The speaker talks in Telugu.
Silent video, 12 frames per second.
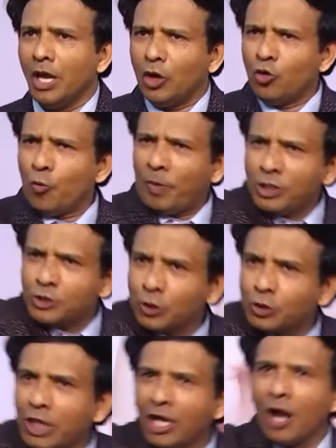నువ్వు
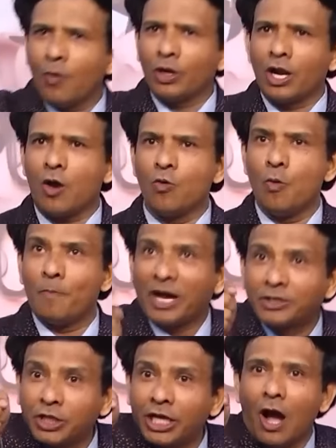పరిశుద్ధంగా ఉన్నావు భక్తిగా